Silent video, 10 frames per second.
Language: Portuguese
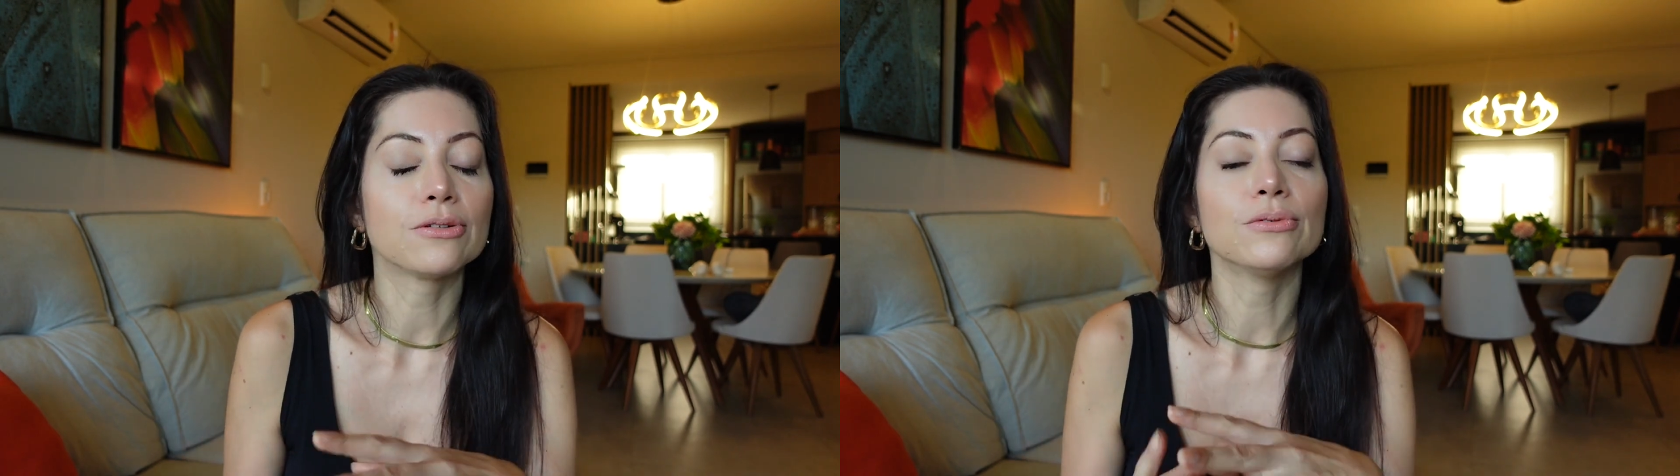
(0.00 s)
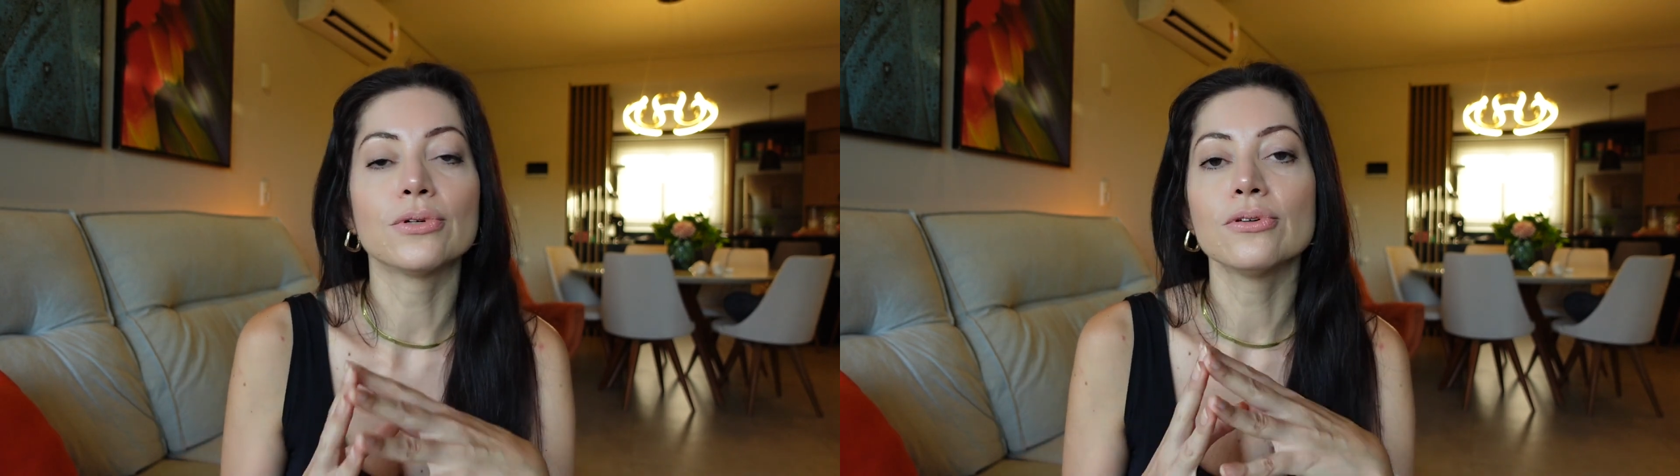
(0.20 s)

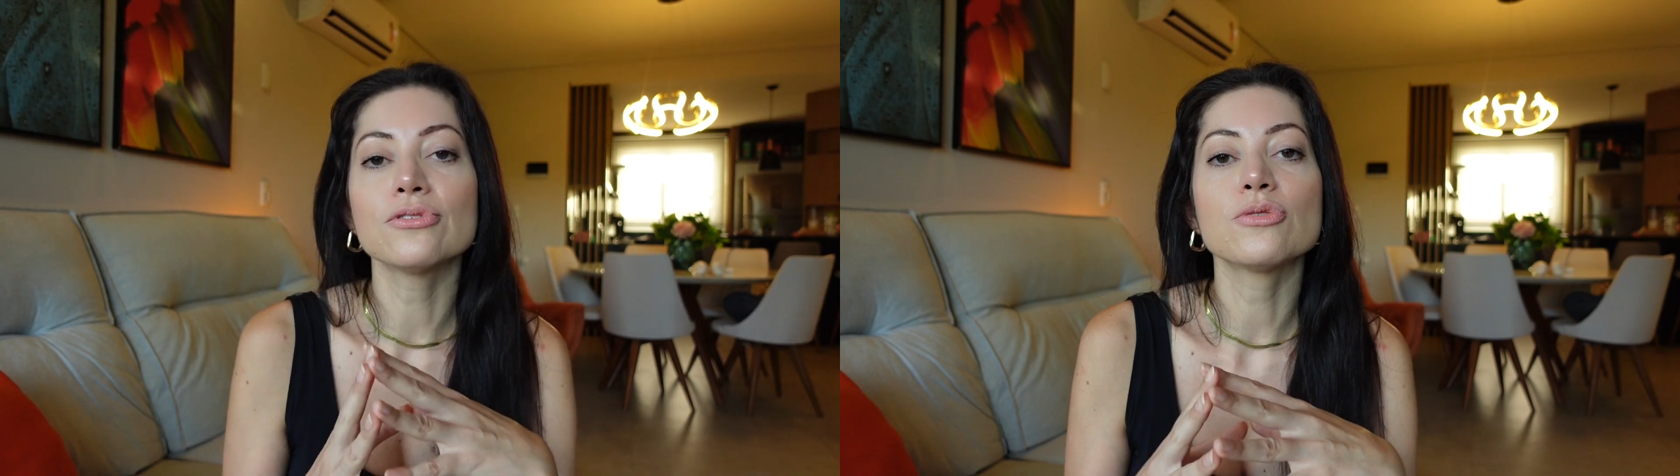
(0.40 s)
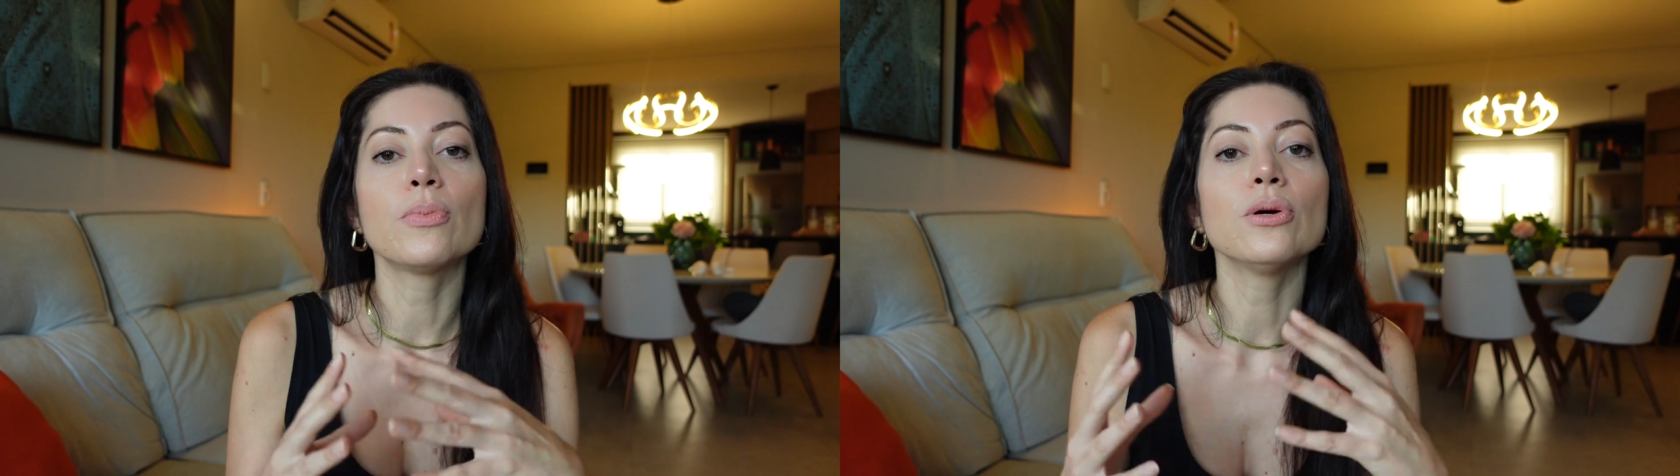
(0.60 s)
com todos
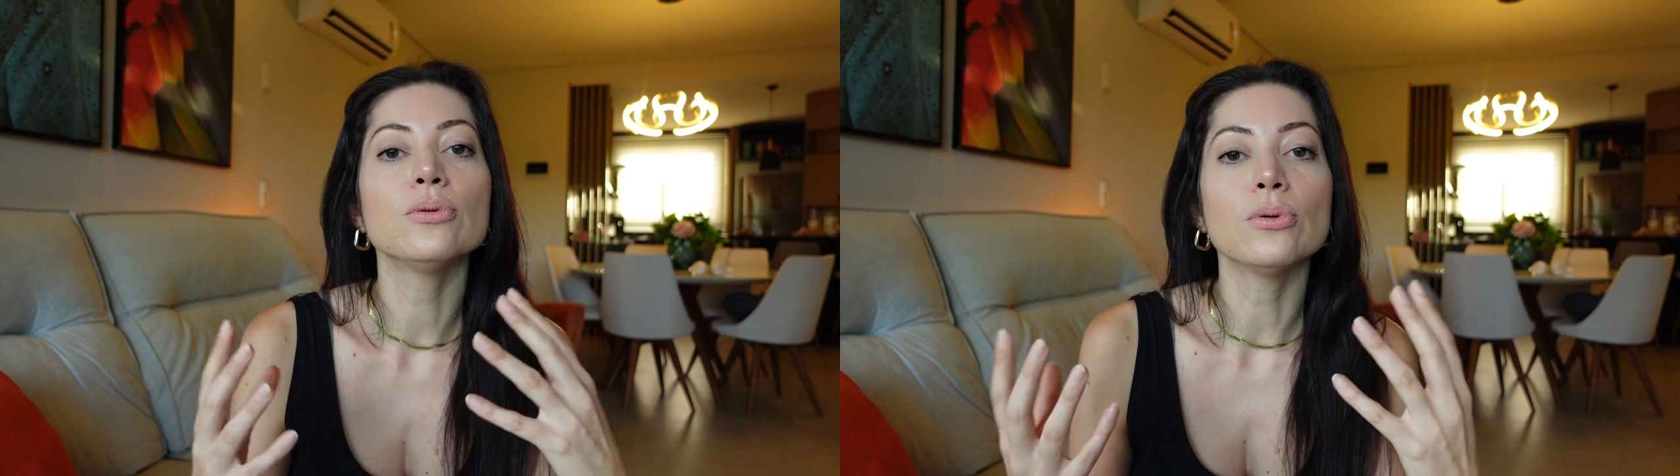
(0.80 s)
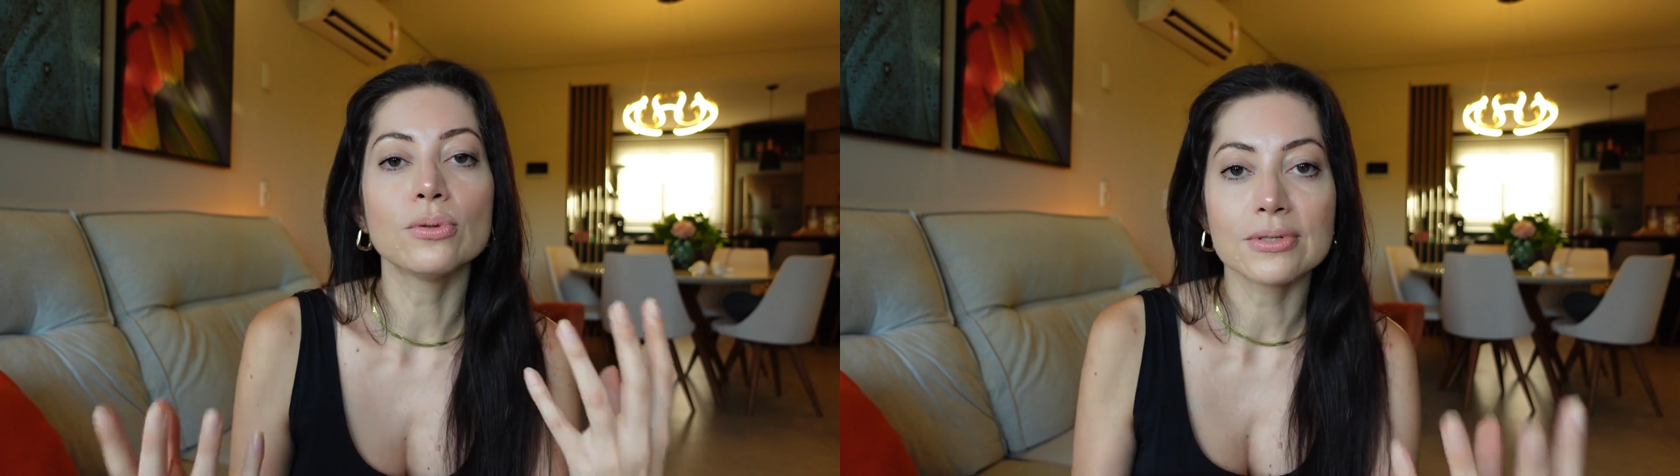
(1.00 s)
os
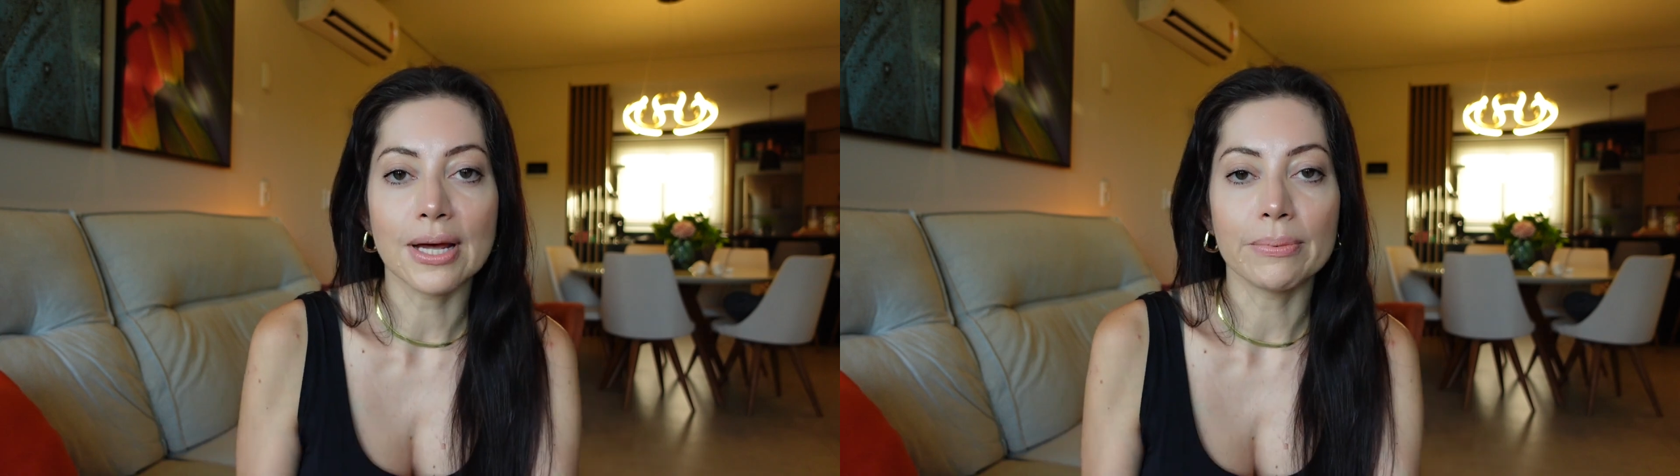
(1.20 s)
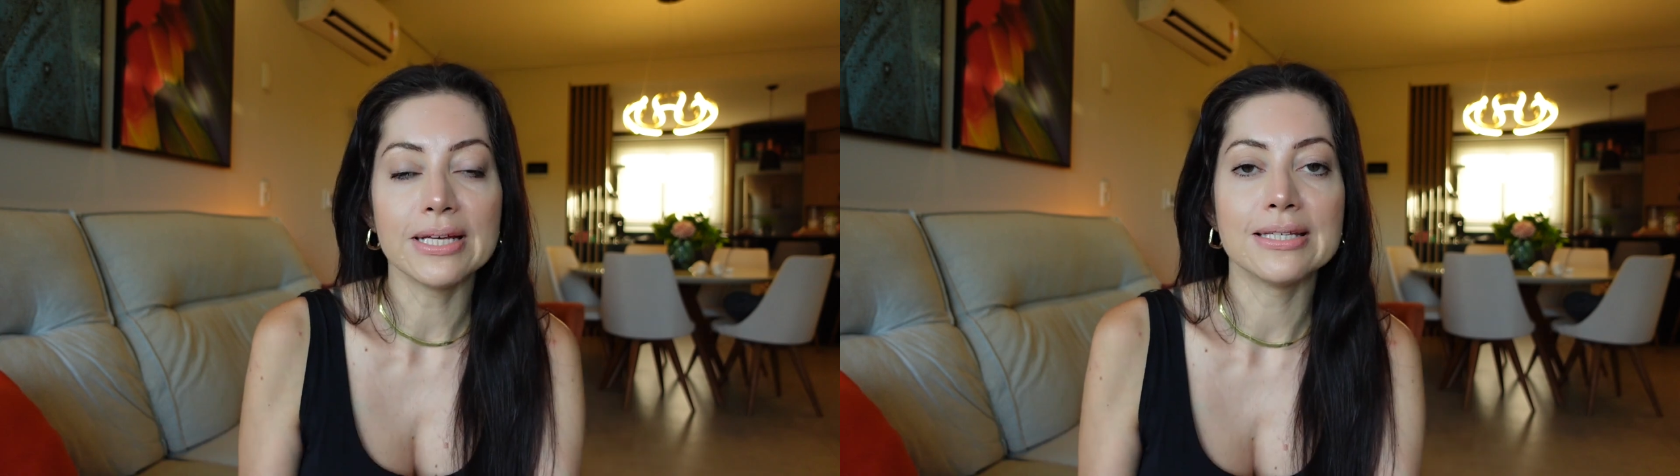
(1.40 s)
produtos
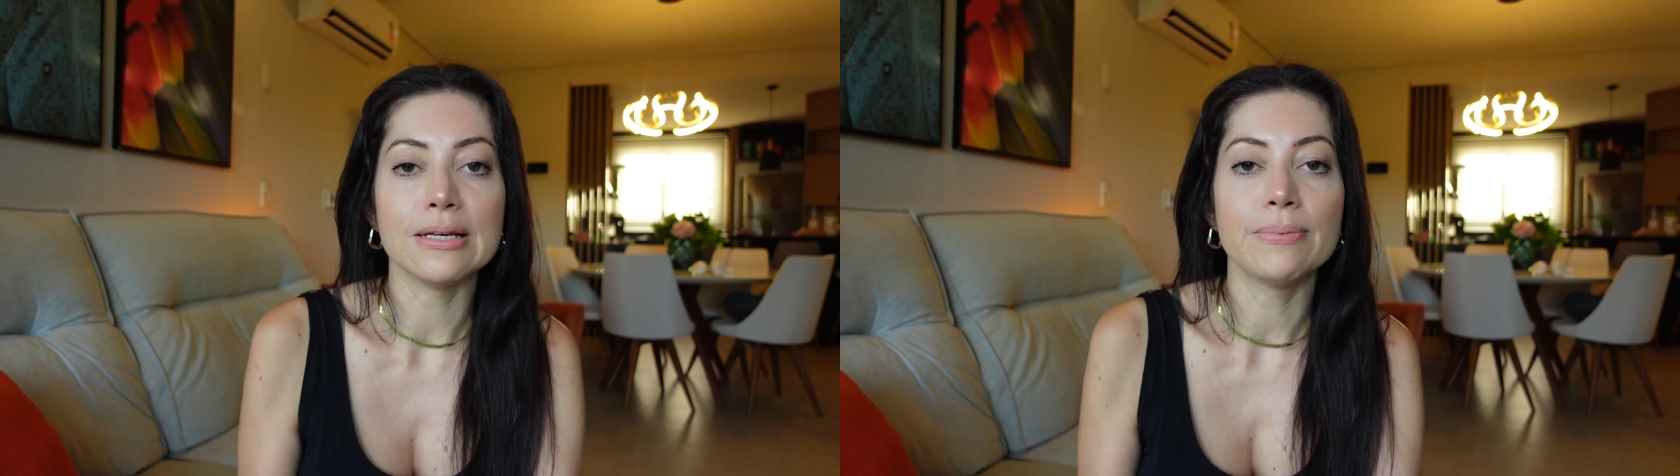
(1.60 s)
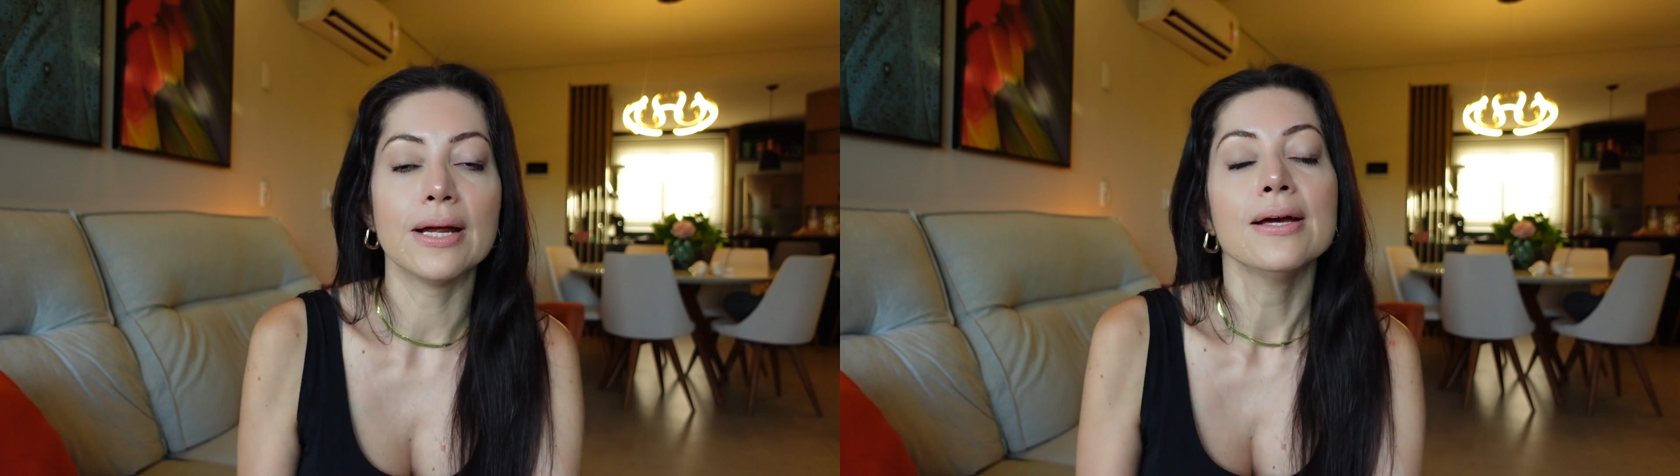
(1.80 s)
da
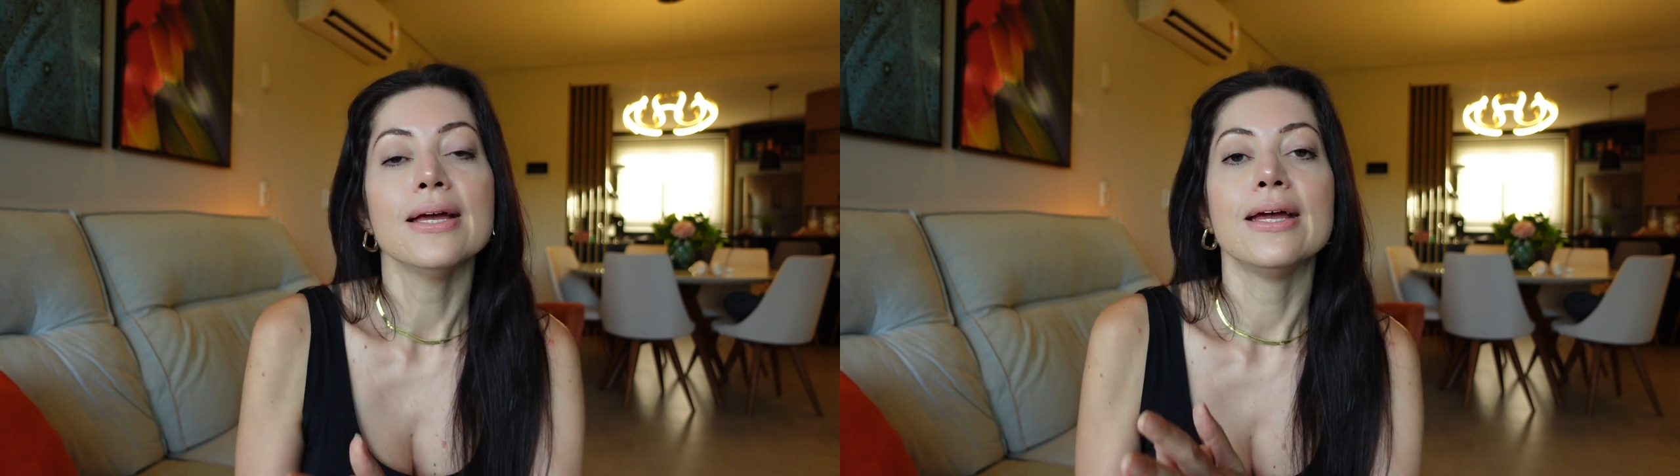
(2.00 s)
Princípia,